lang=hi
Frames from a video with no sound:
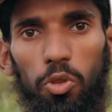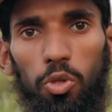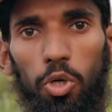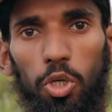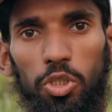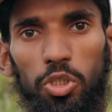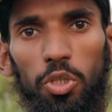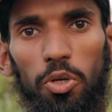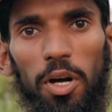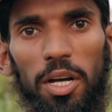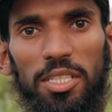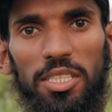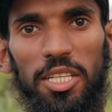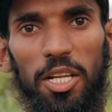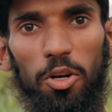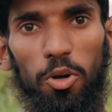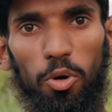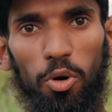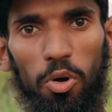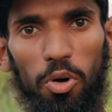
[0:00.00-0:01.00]
दोस्तों अक्सर
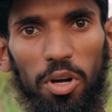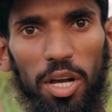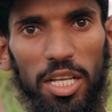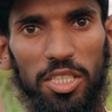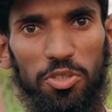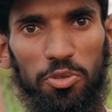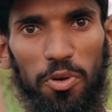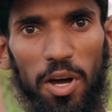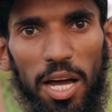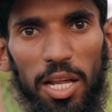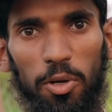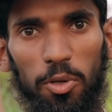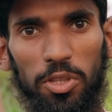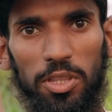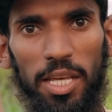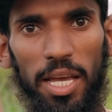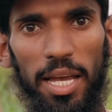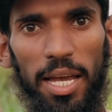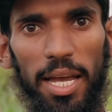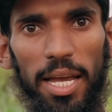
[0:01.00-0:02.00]
लोगों का सवाल
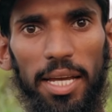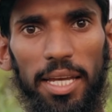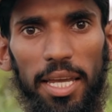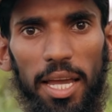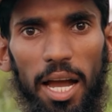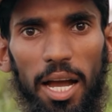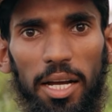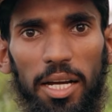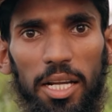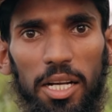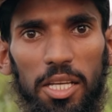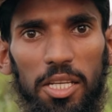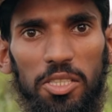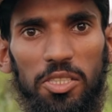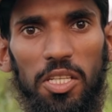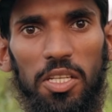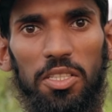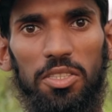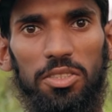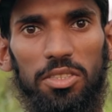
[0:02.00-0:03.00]
होता है कि अगर
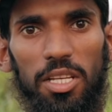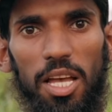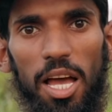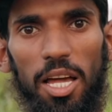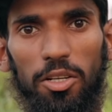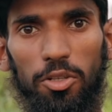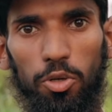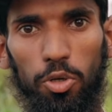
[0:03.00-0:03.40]
किसी इंसान